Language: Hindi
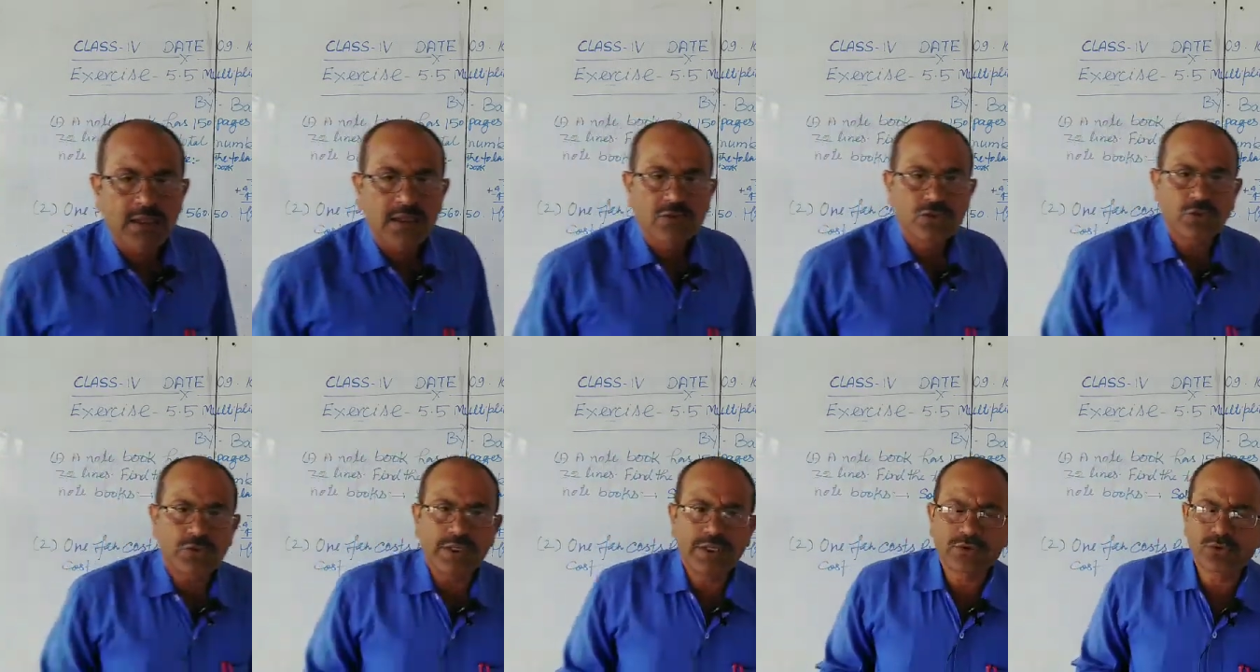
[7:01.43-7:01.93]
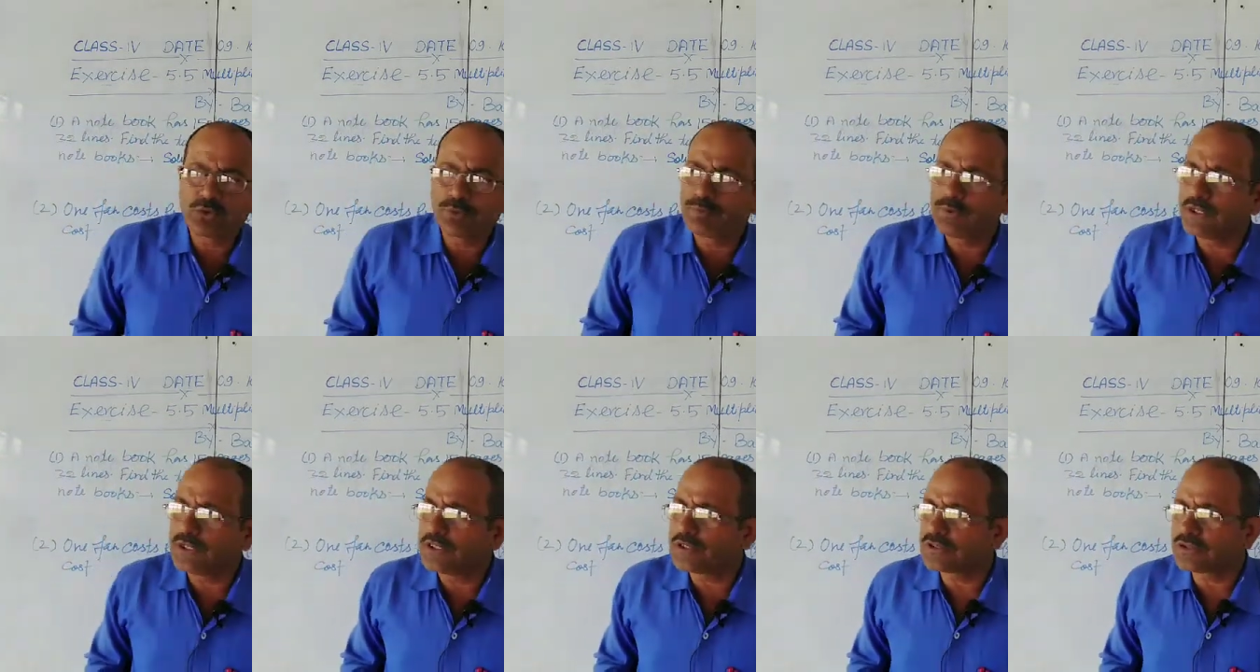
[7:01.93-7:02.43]
तो
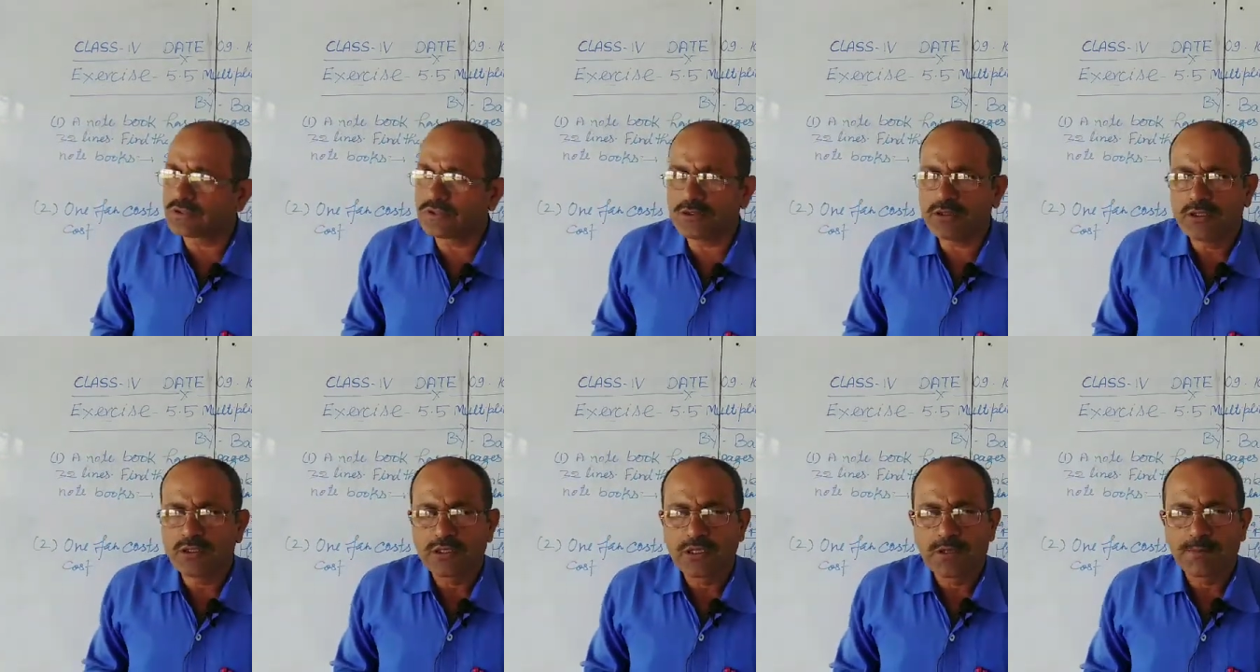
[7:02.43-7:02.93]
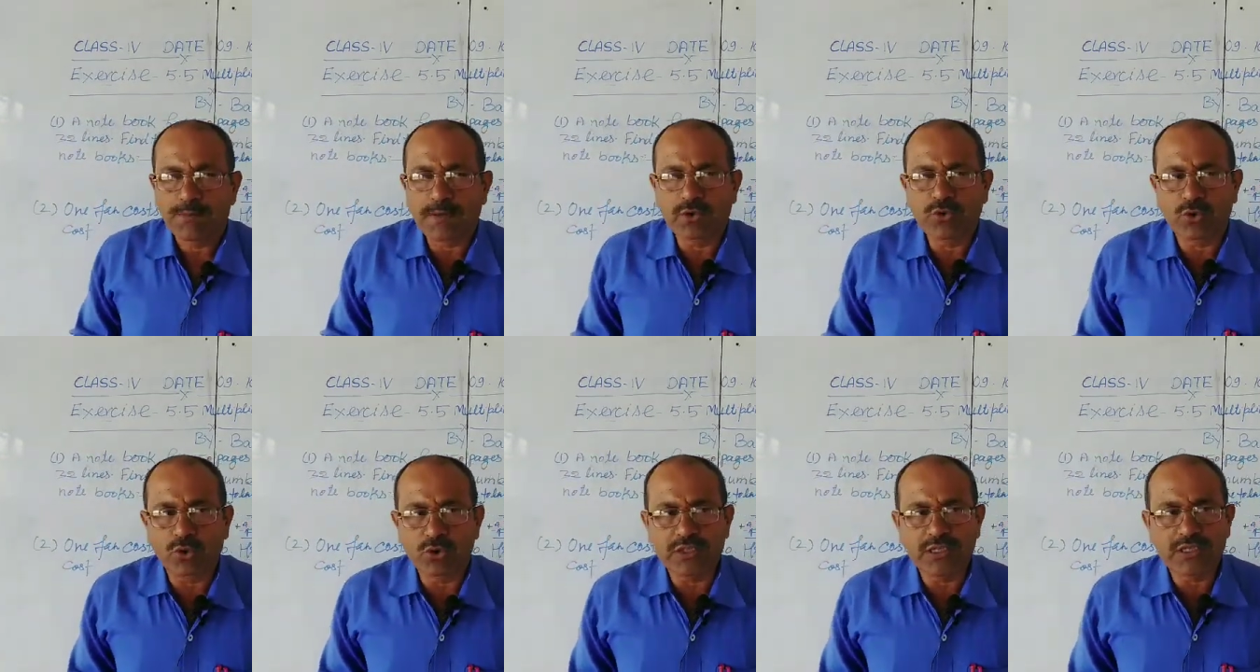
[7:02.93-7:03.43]
120
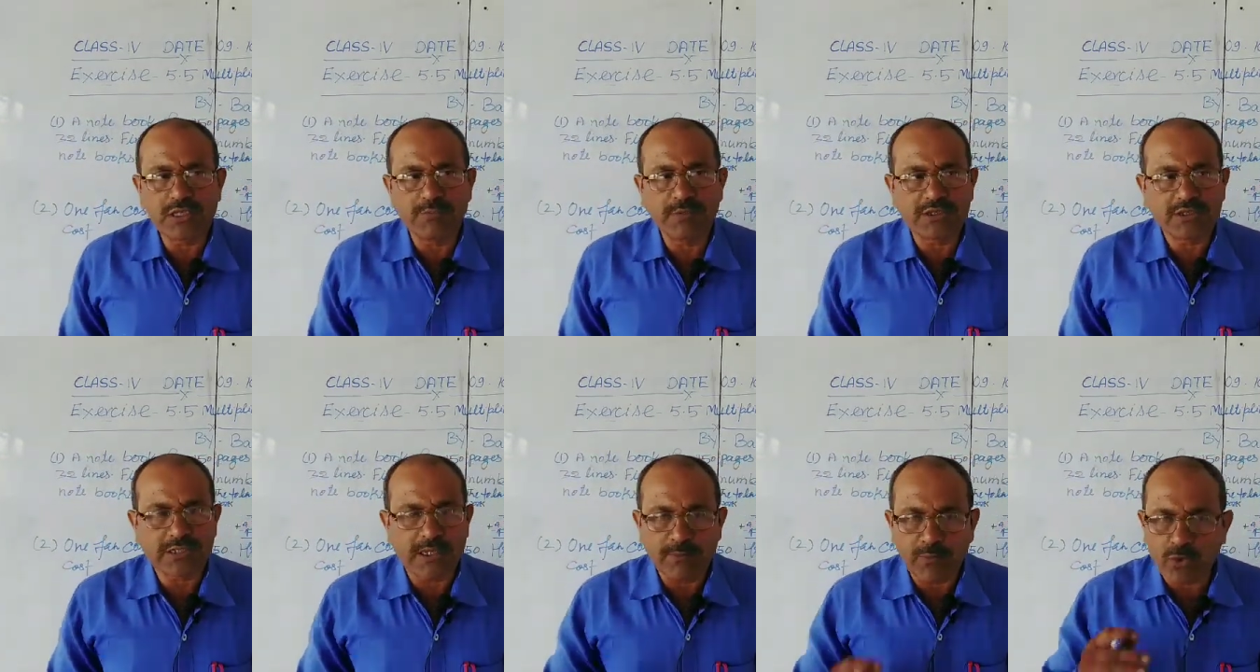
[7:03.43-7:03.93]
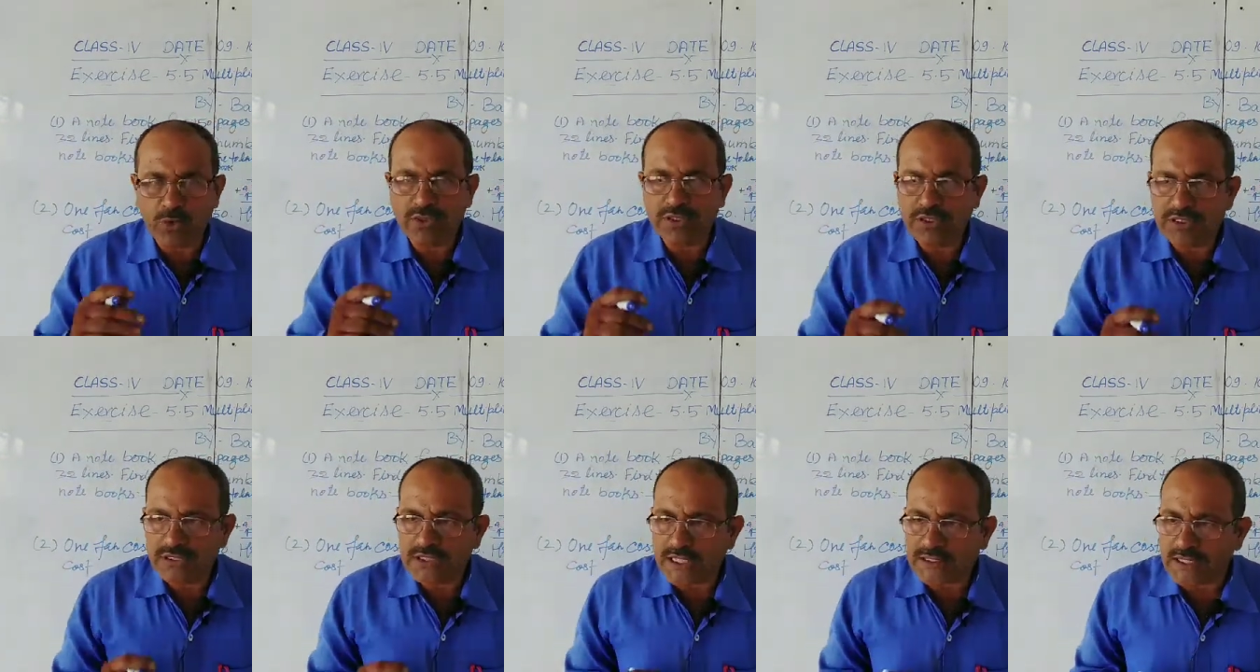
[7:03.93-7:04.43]
पंखों की कीमत कम होगी
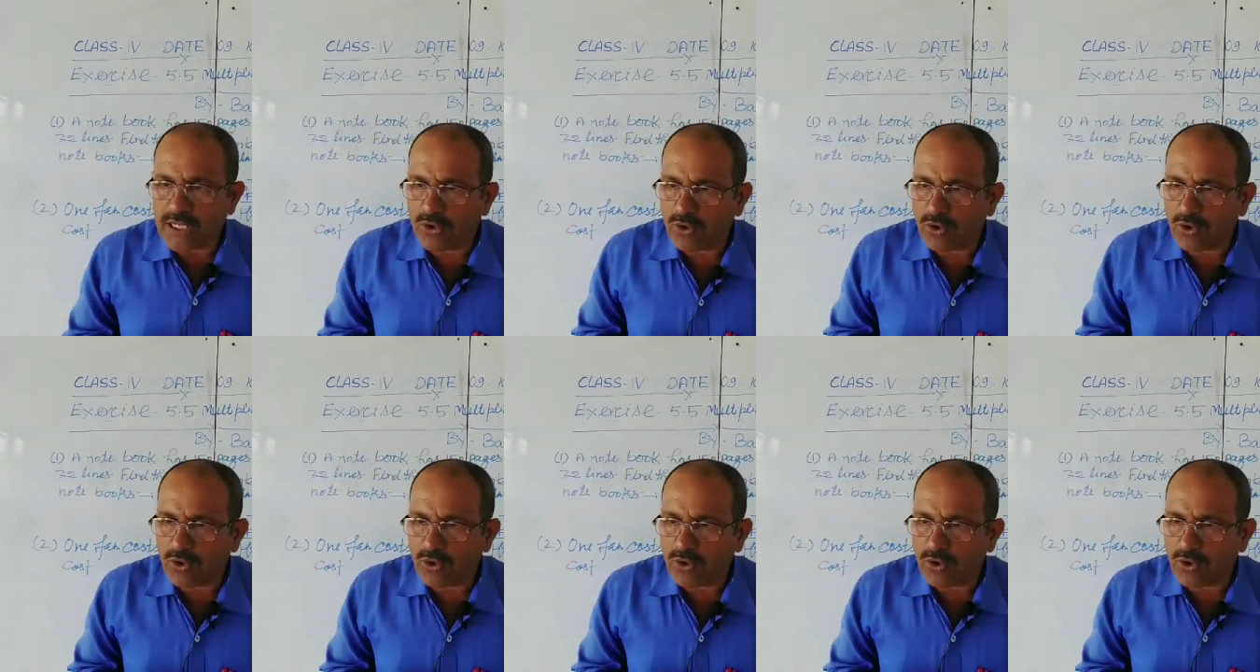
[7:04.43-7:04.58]
कि ज़्यादा